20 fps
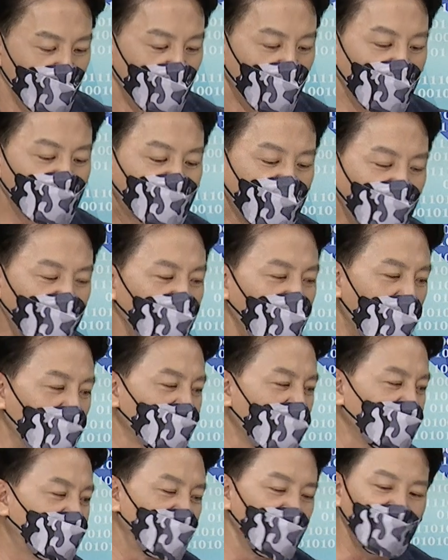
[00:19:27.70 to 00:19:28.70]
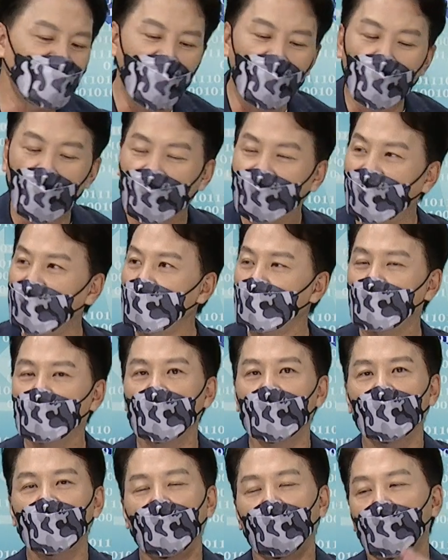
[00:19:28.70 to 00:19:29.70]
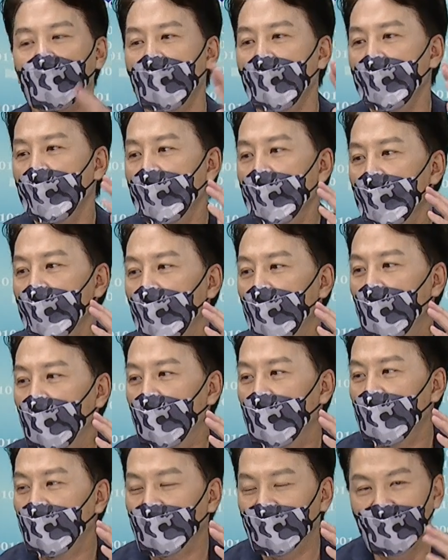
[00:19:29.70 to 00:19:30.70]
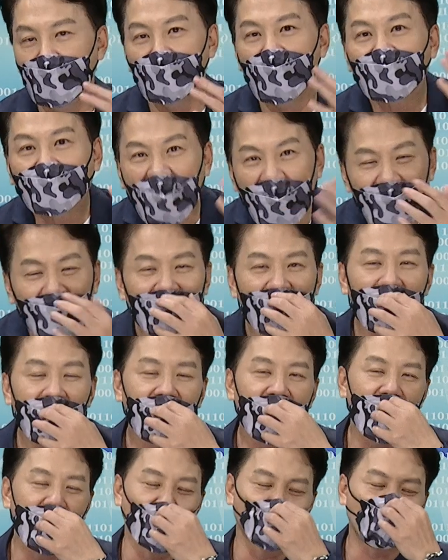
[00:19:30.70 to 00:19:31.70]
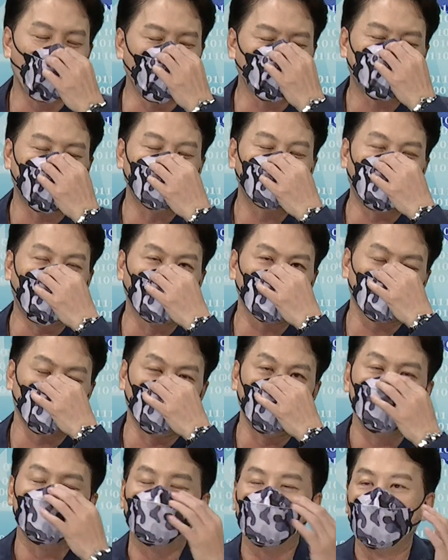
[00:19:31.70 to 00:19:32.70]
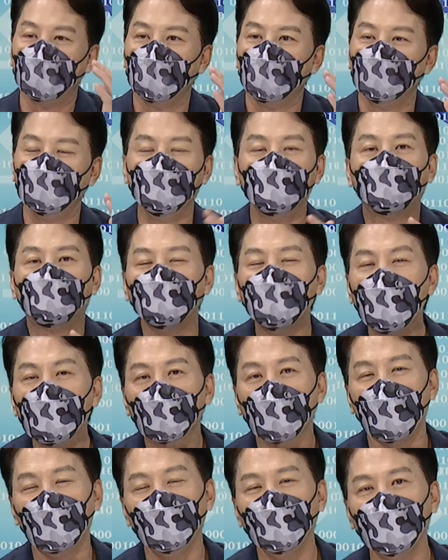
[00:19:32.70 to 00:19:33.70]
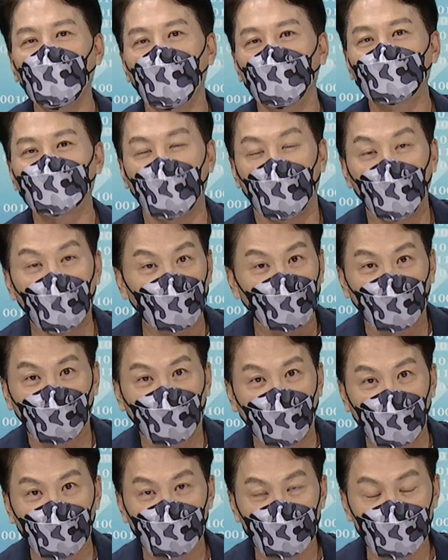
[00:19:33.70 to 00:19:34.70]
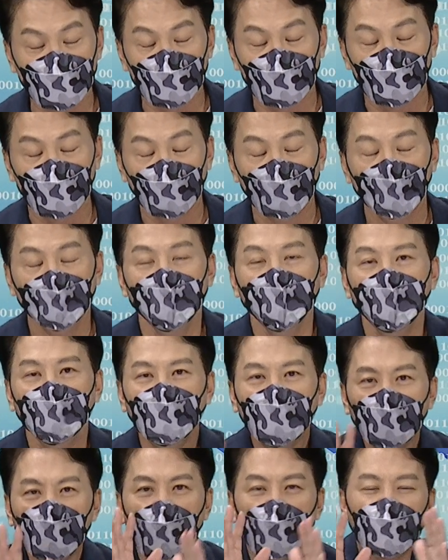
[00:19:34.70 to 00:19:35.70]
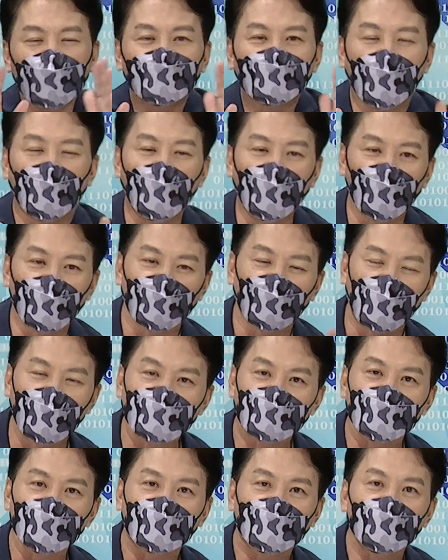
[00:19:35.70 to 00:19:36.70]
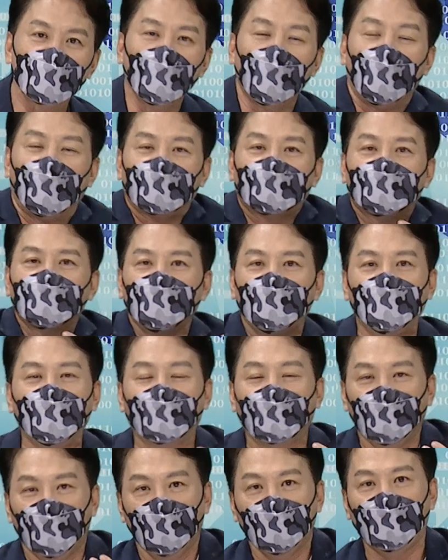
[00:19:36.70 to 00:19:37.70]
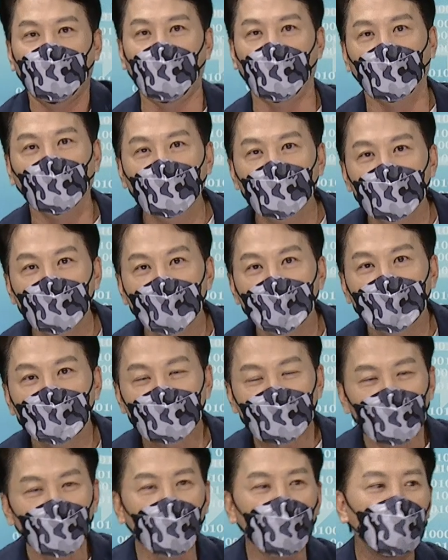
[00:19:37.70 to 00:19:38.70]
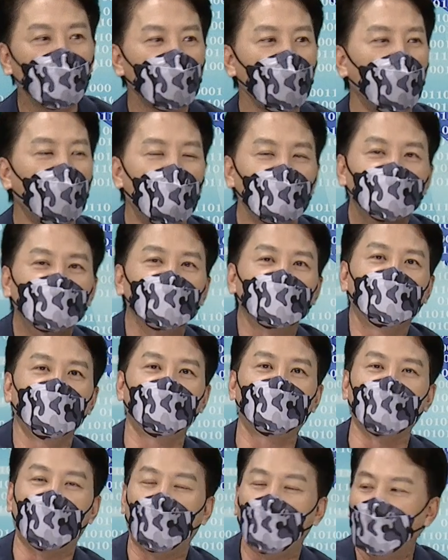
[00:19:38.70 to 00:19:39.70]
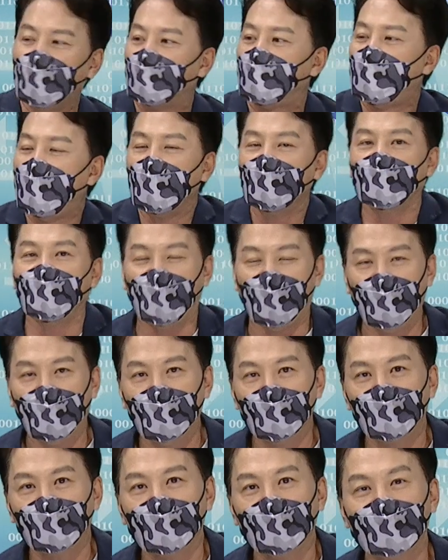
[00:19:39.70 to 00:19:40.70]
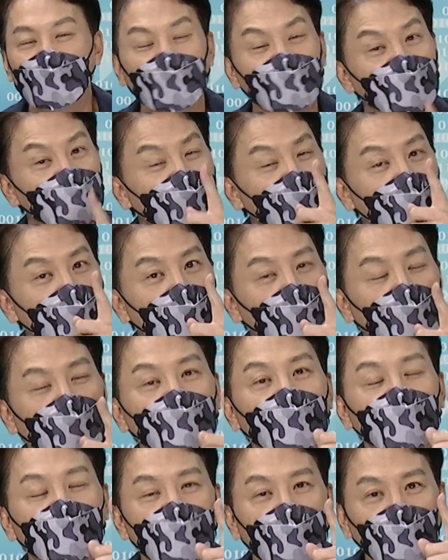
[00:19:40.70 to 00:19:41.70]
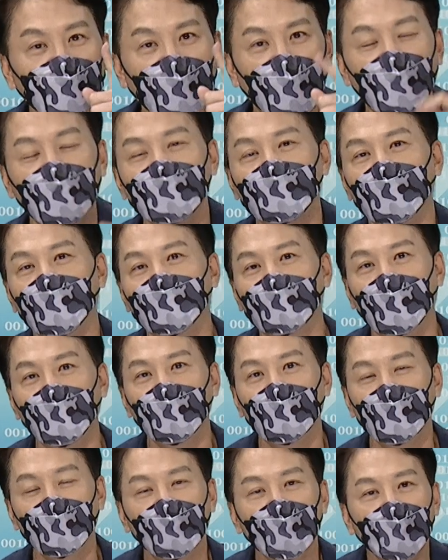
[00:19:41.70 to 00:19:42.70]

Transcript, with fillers: 我陈立豪在今天，我跟你说过，你们看电视的过程当中，你不要管立豪讲话的方式，因为我讲话我的方式是有我自己的格调，是我有我自己讲话的方法。但是各位，我的重点很简单，